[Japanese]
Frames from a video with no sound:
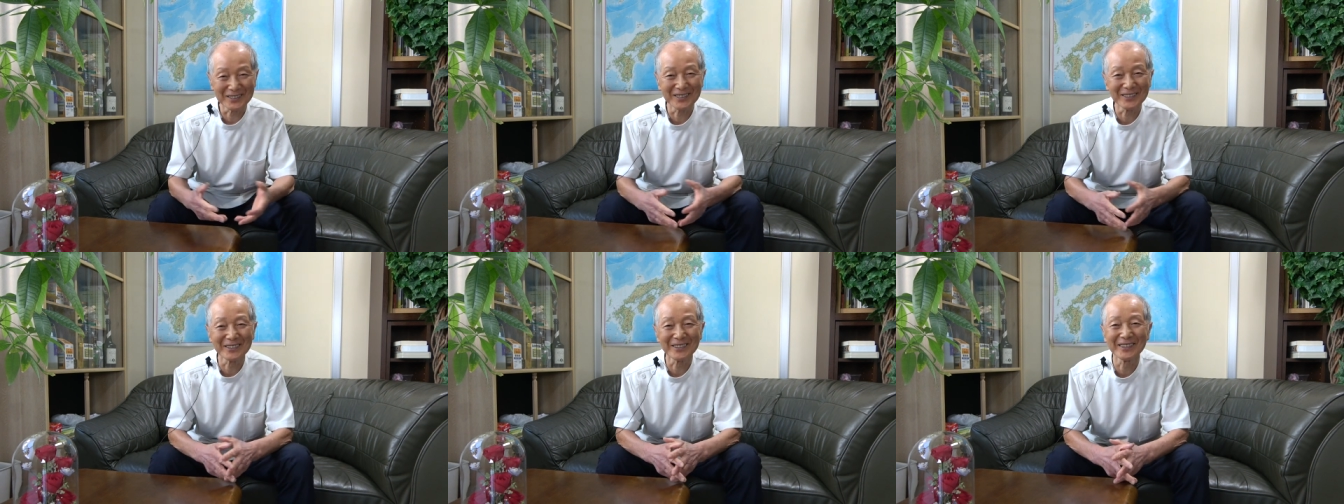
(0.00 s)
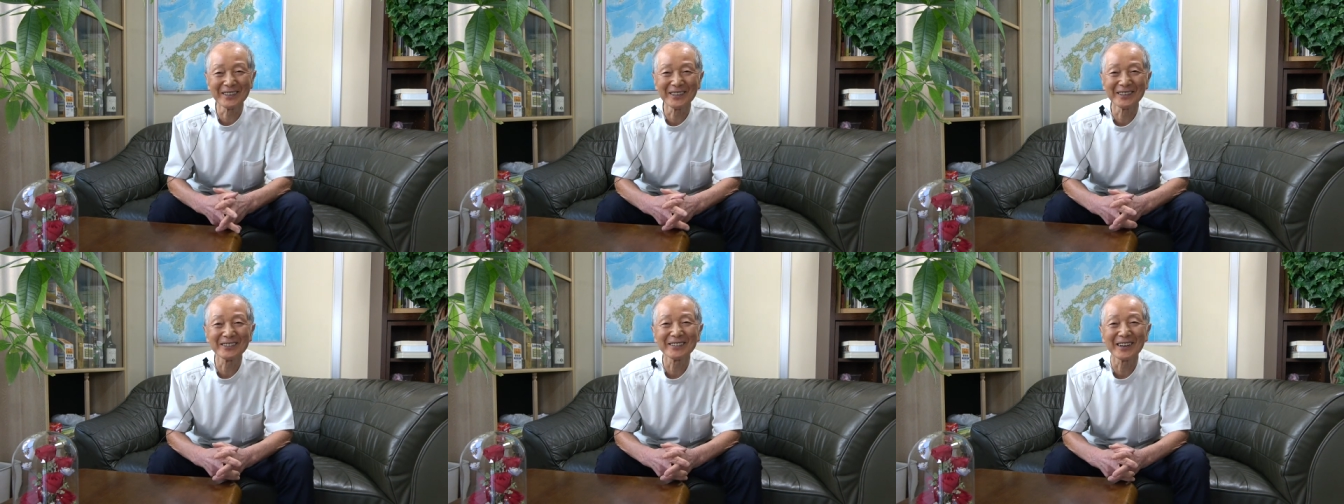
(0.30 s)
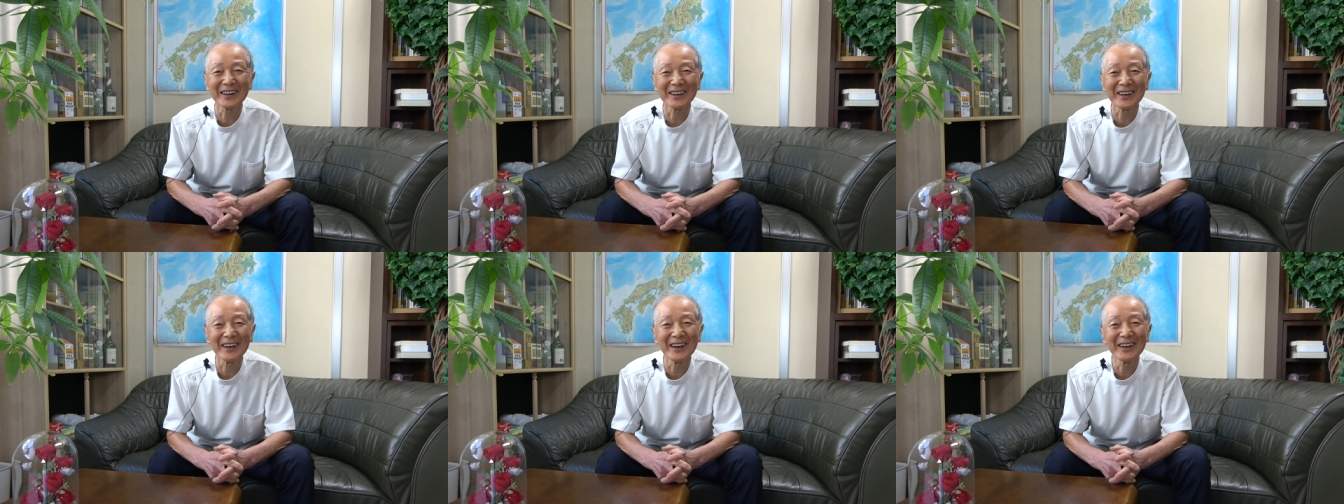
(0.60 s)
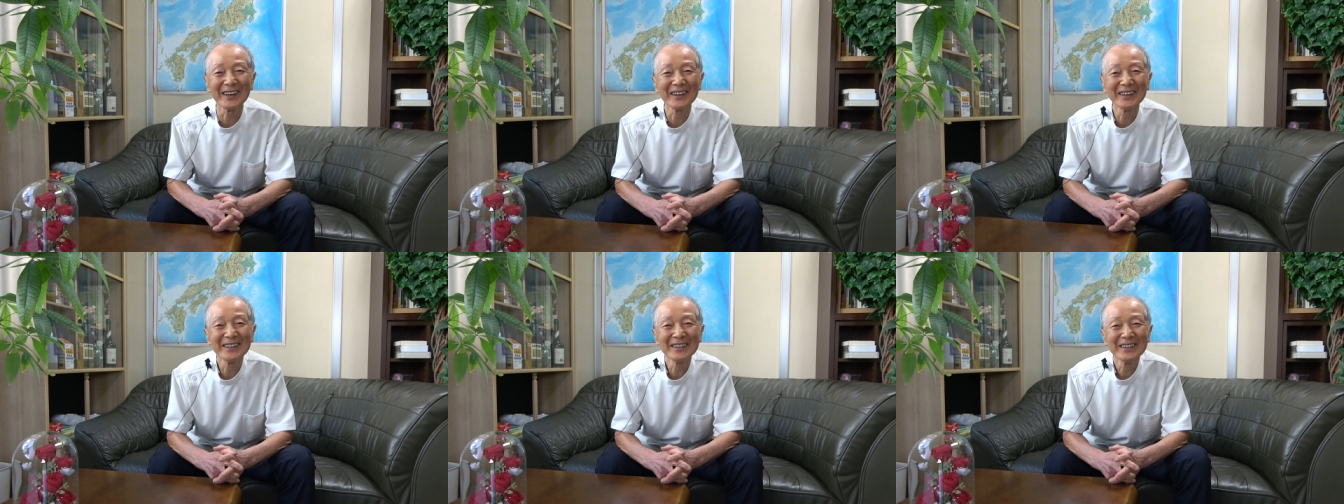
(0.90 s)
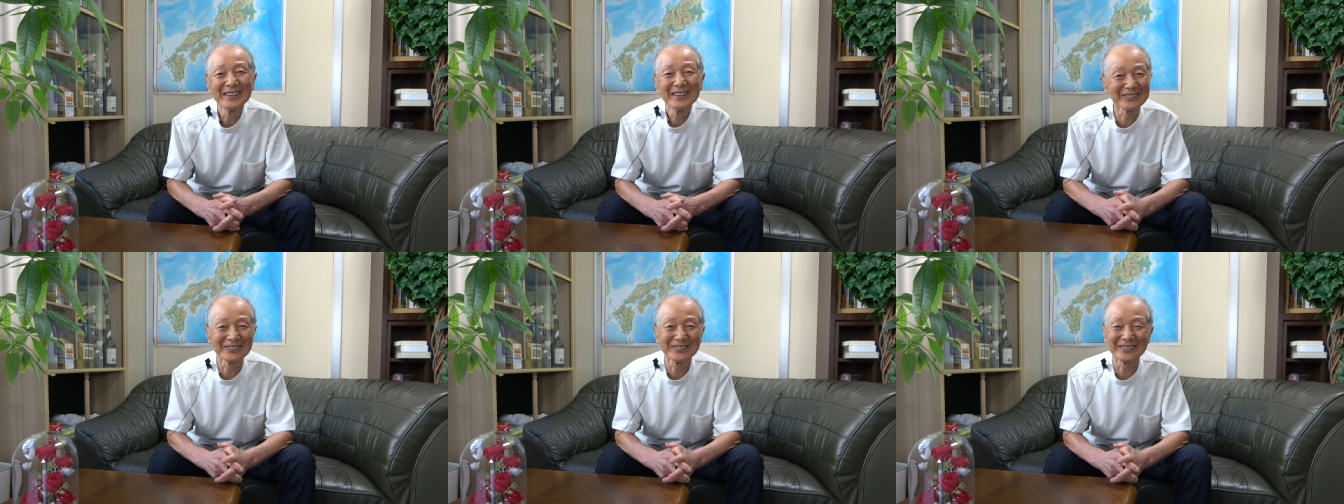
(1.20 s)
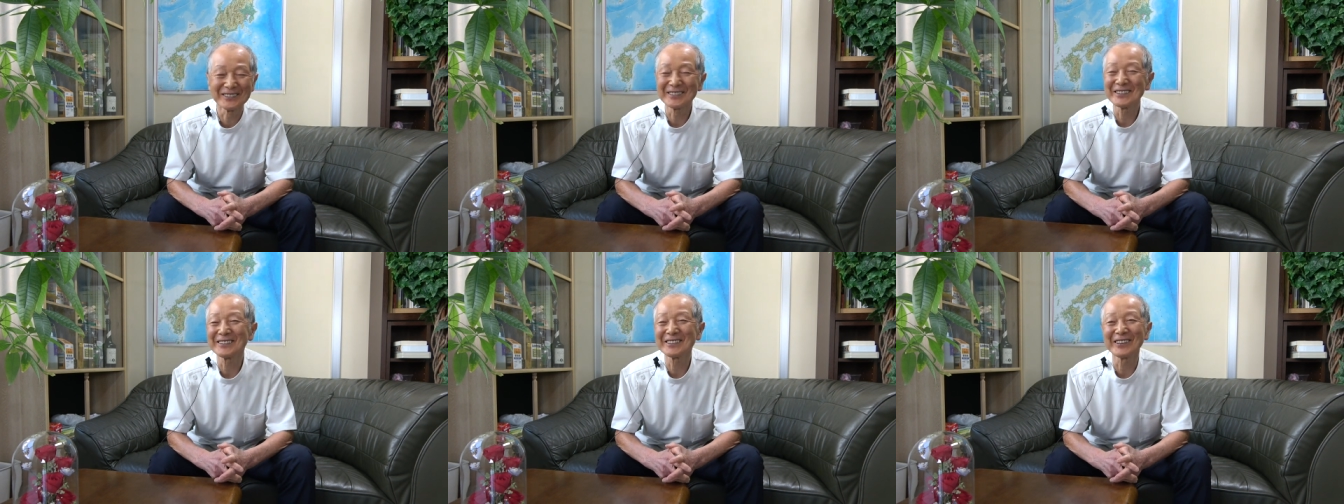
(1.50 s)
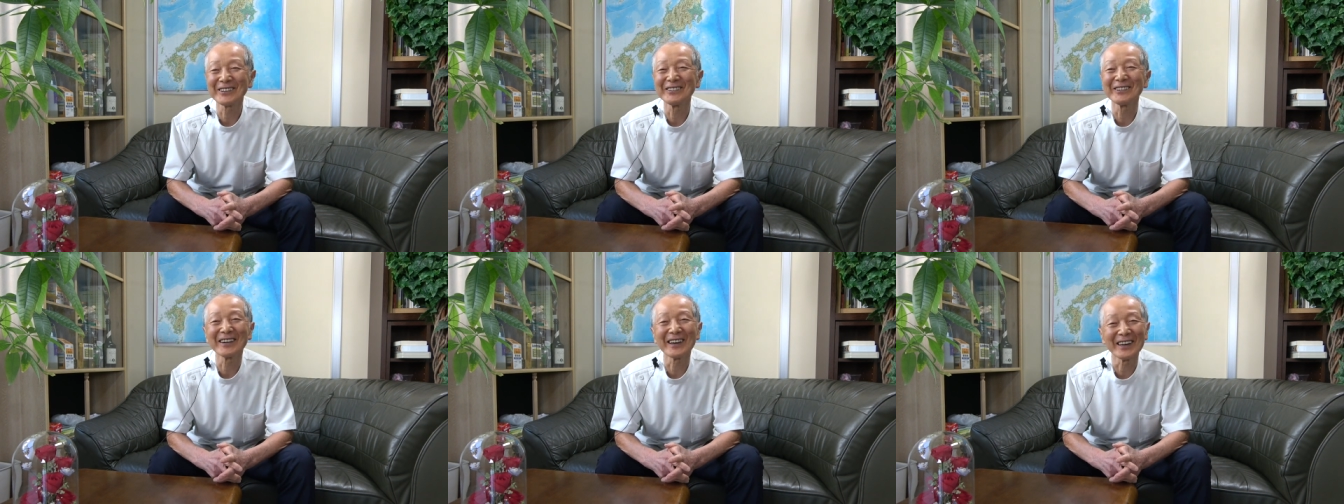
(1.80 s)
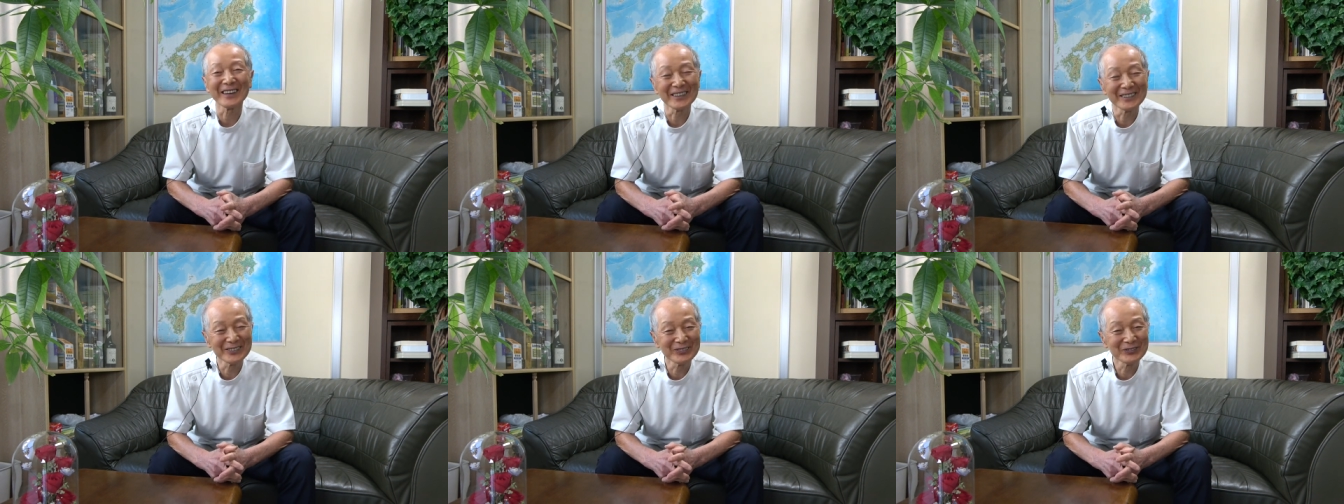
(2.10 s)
言ってるから戻ってこない。